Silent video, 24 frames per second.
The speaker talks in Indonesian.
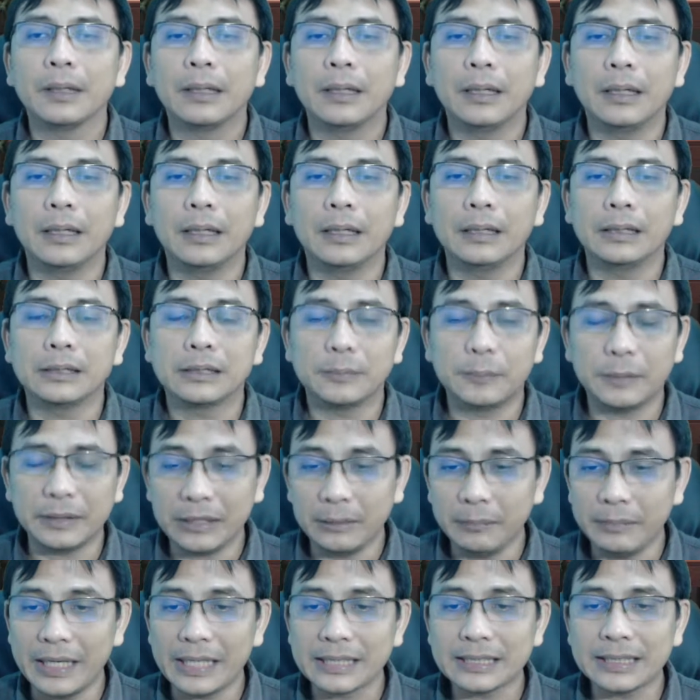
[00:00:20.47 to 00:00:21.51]
Uh,
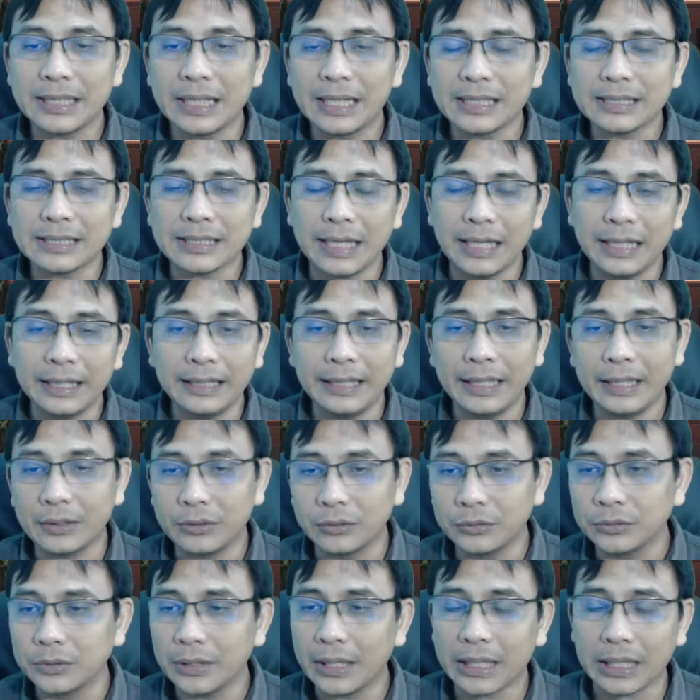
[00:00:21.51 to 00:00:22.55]
seperti biasa, saya
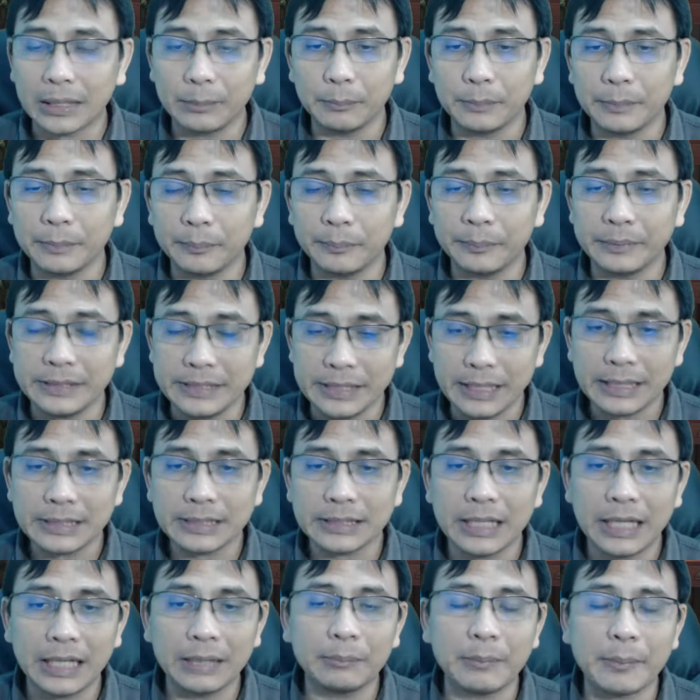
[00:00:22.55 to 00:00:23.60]
Deku akan
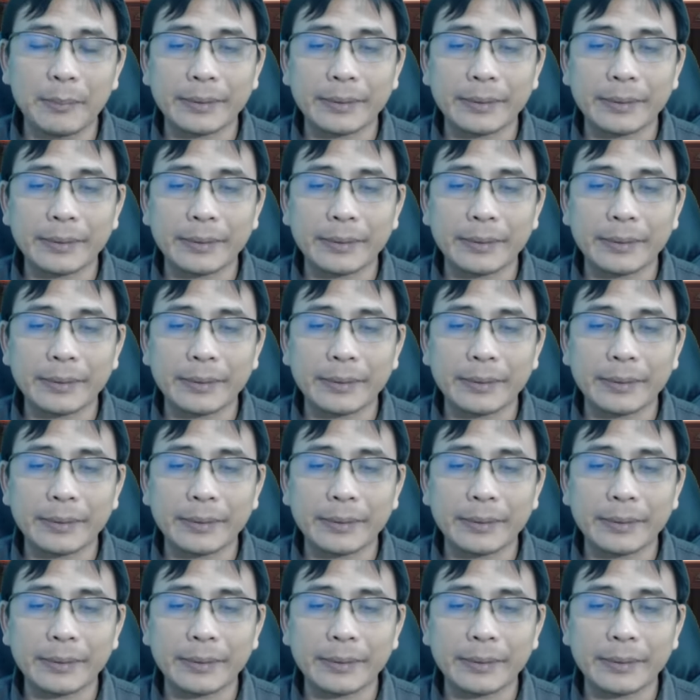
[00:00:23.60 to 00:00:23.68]
menjelaskan,